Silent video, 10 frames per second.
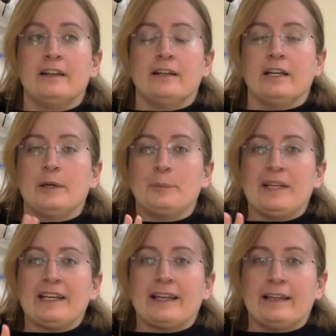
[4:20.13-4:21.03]
eh,
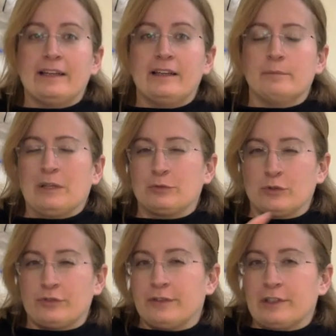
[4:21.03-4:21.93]
perché, ma
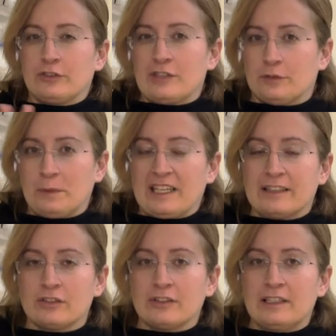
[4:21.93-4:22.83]
forse ve l'ho già
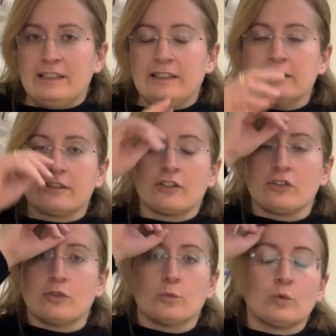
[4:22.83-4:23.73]
spiegato nell'intro,
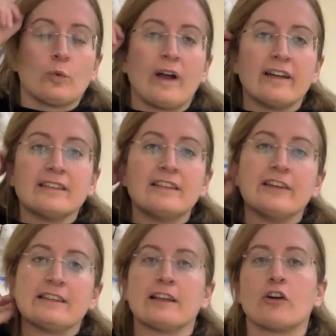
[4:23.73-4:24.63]
comunque
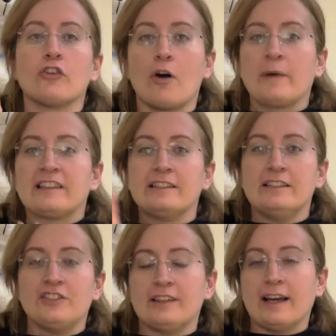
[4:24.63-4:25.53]
diventerò nomade
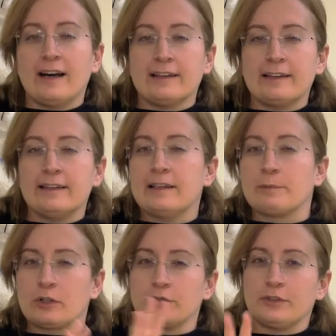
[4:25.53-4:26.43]
digitale, nei
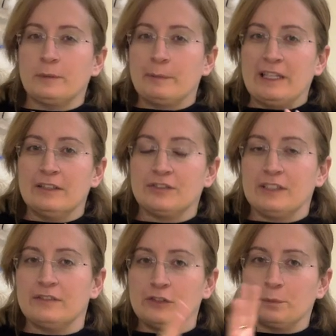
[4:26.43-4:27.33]
prossimi
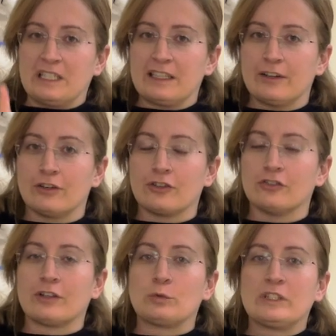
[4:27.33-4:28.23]
mesi vi spiegherò
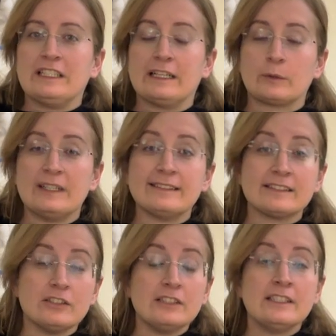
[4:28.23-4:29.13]
cosa vuol dire
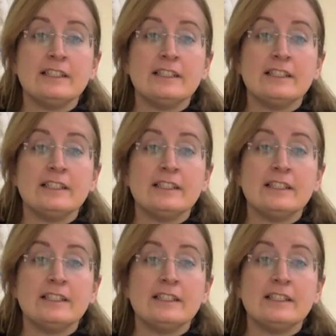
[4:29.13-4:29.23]
questo,